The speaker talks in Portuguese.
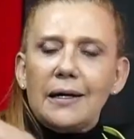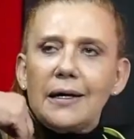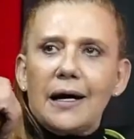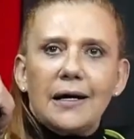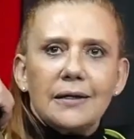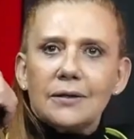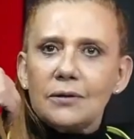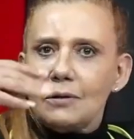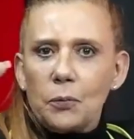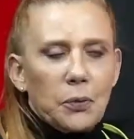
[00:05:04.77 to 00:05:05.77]
Tá,
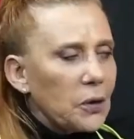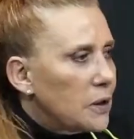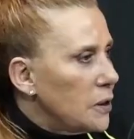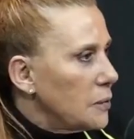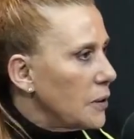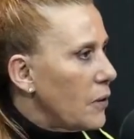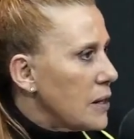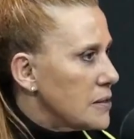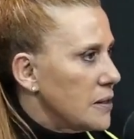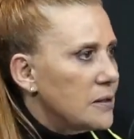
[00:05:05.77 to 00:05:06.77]
uh, o programa
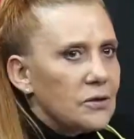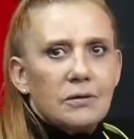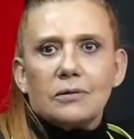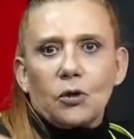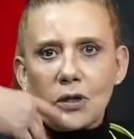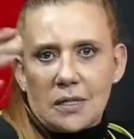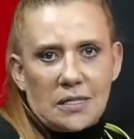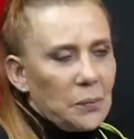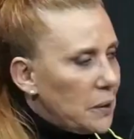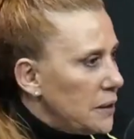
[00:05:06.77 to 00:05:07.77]
quase que toda
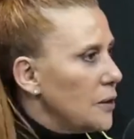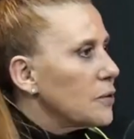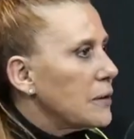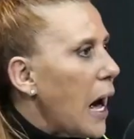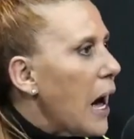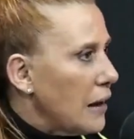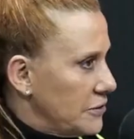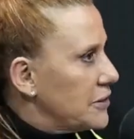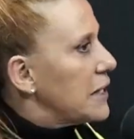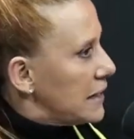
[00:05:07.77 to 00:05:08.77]
semana Todo sábado, eu
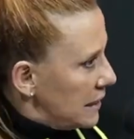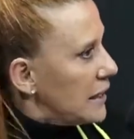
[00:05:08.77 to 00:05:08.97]
estava.